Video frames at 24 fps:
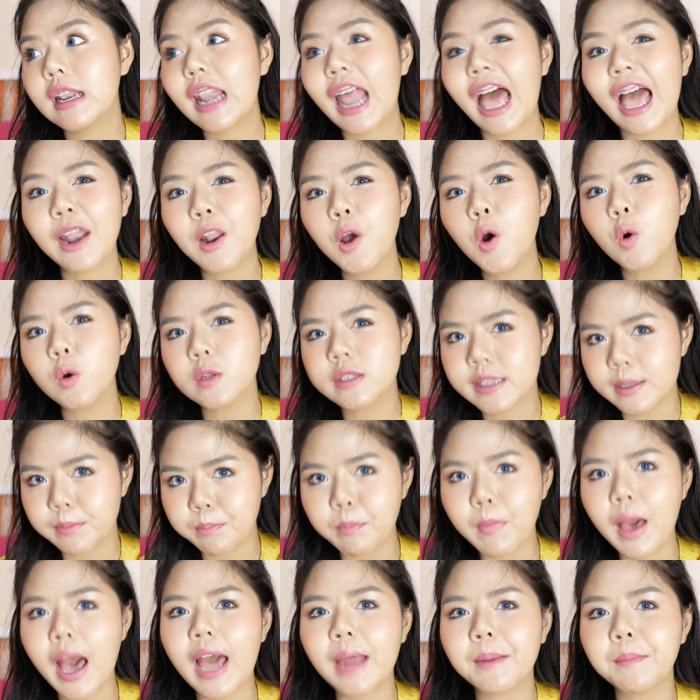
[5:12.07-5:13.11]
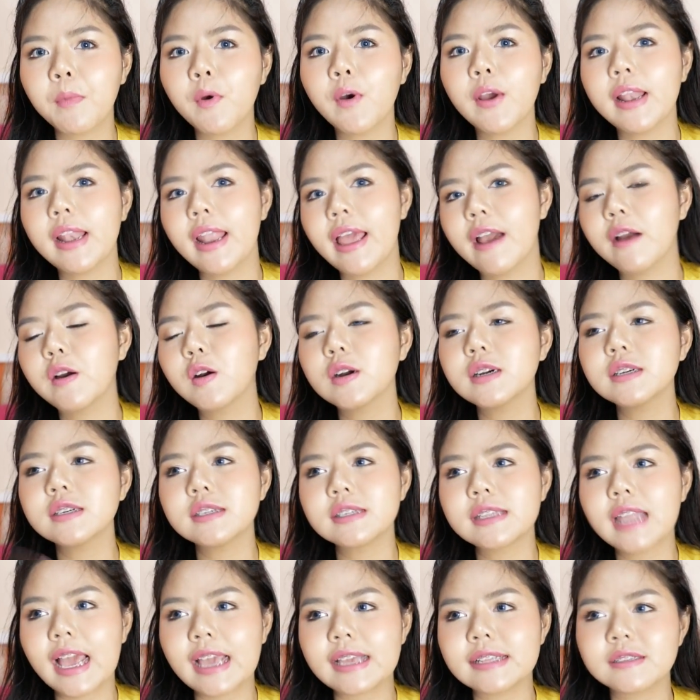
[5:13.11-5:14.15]
ร้าน 60 บาทบ่อยแล้ว ก็คื
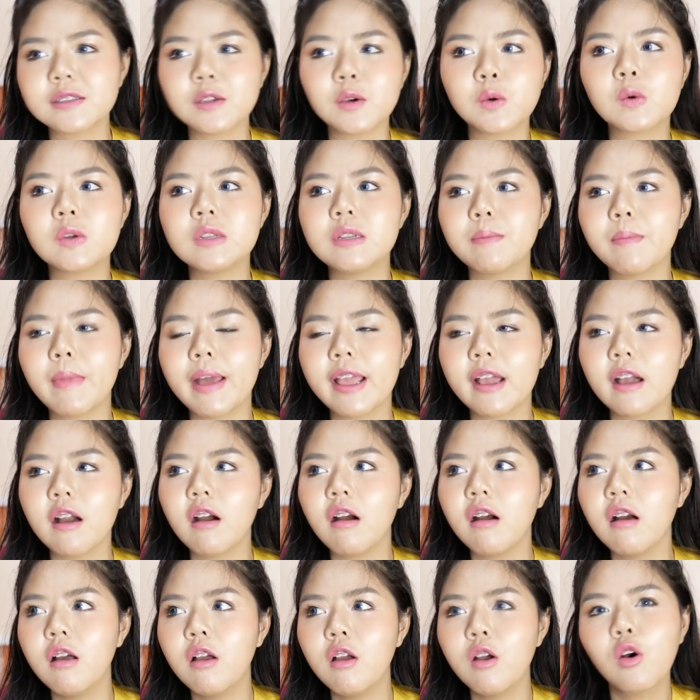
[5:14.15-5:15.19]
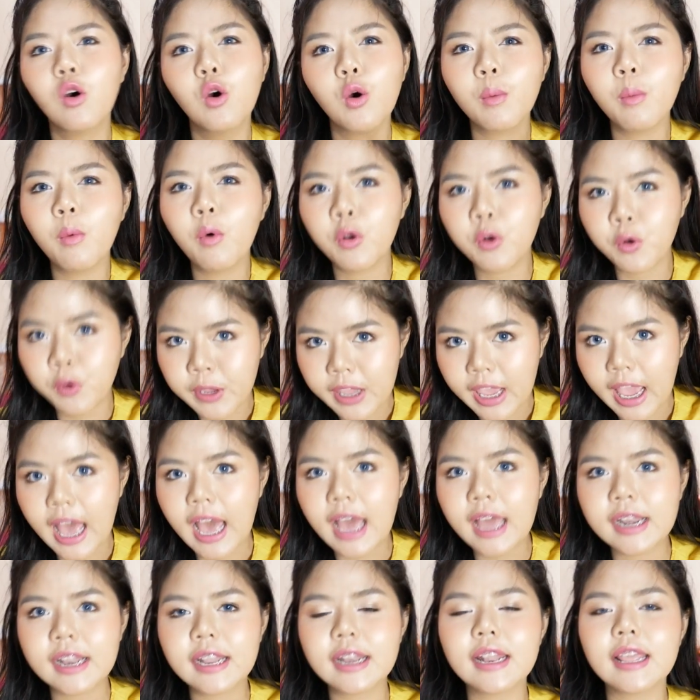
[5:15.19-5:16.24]
อไดโซหรือไม่ก็โคโมโนยะ
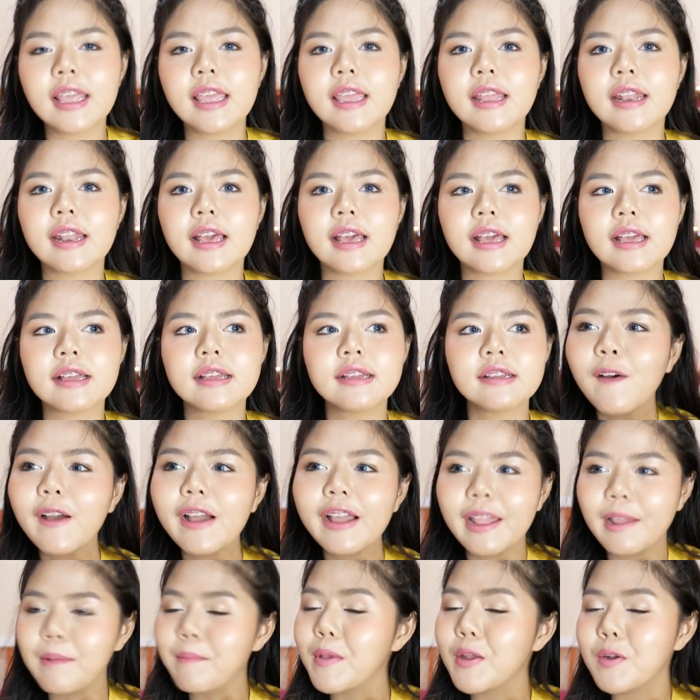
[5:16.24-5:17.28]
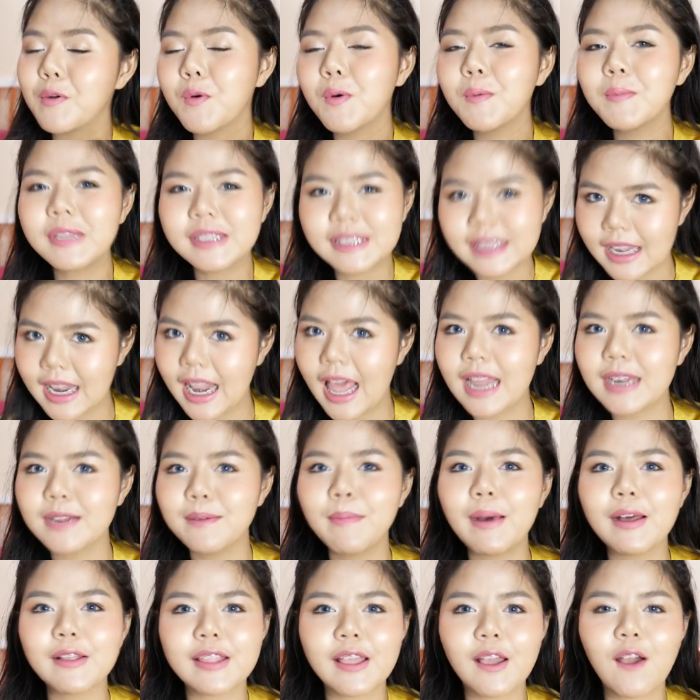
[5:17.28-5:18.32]
นั่นเองนะโอเค ไม่รู้ว่ามีสาระหรือ
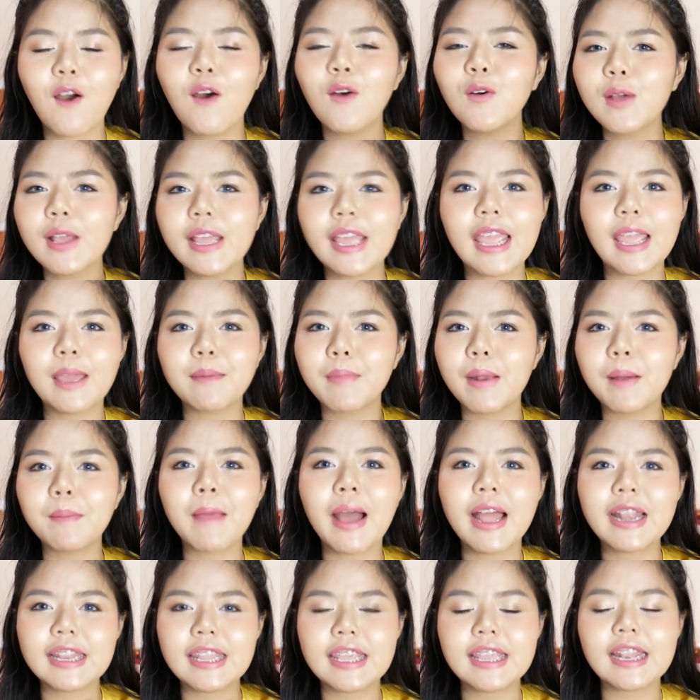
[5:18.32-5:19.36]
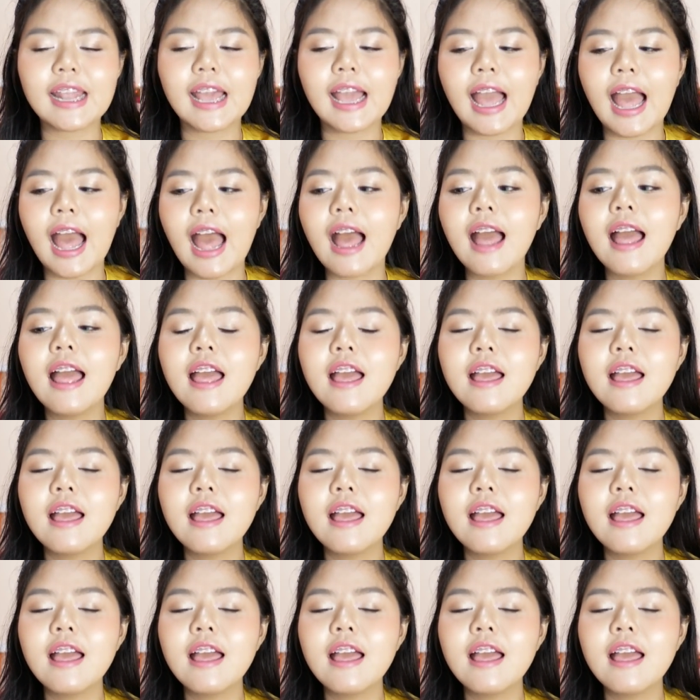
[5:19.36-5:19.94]
เปล่าแต่ก็โอเค ประมาณนี้นะคะ